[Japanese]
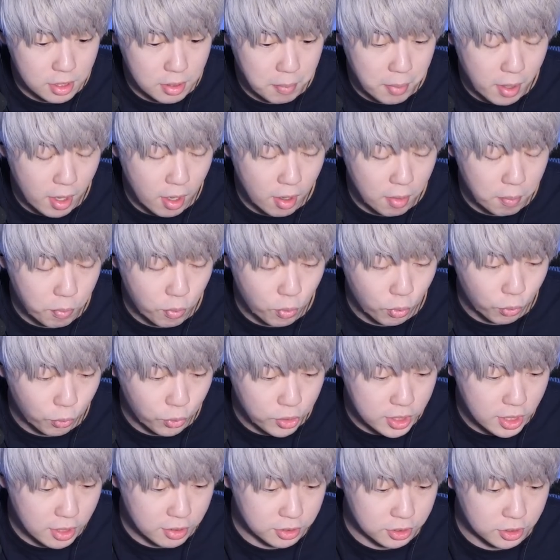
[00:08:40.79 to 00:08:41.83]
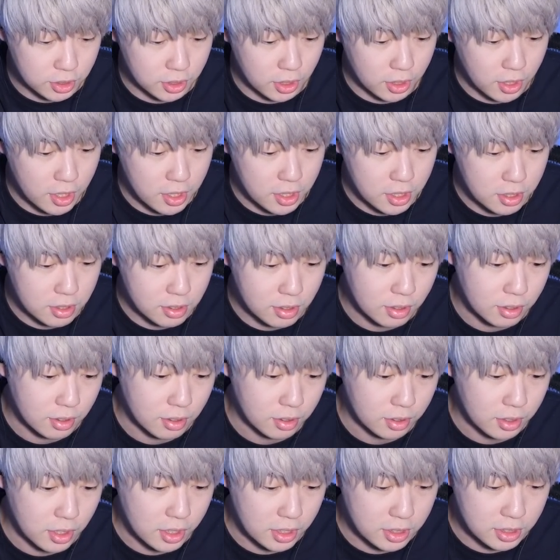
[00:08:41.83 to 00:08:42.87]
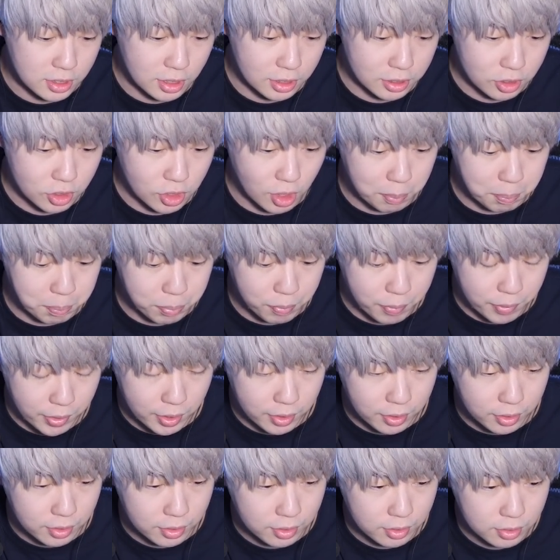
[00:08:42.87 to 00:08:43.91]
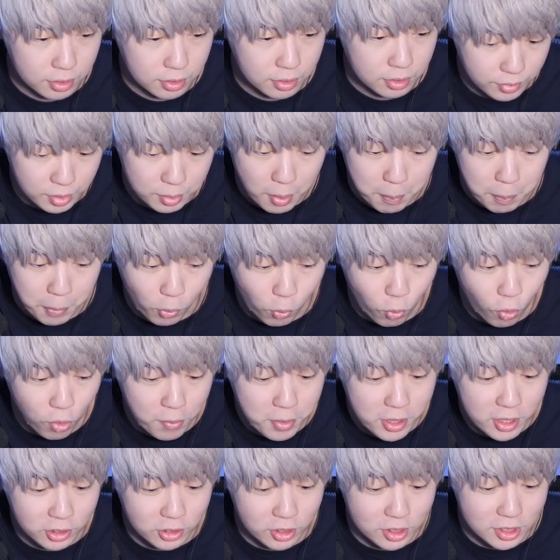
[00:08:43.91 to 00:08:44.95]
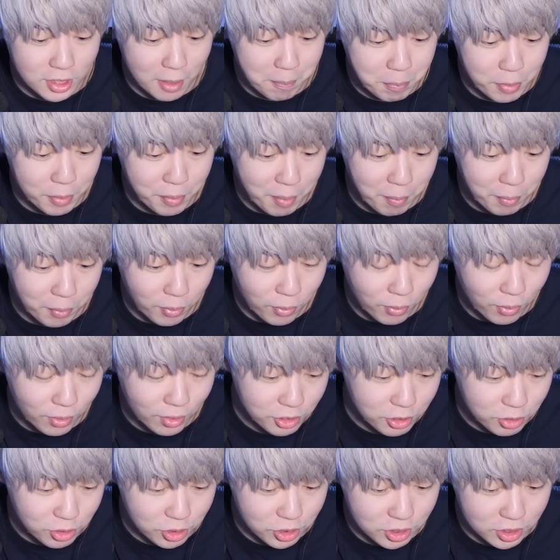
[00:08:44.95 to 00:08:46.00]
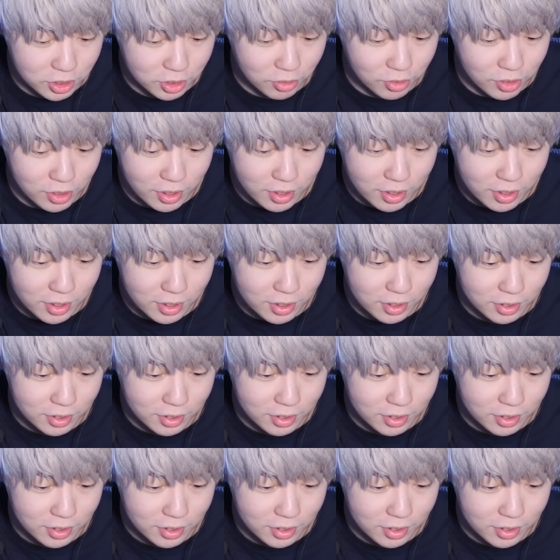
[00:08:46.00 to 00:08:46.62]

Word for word: ン今はもうロイヤルズじゃないテキサス・チャップマンやっぱこう見るとチャップマンも球種強いな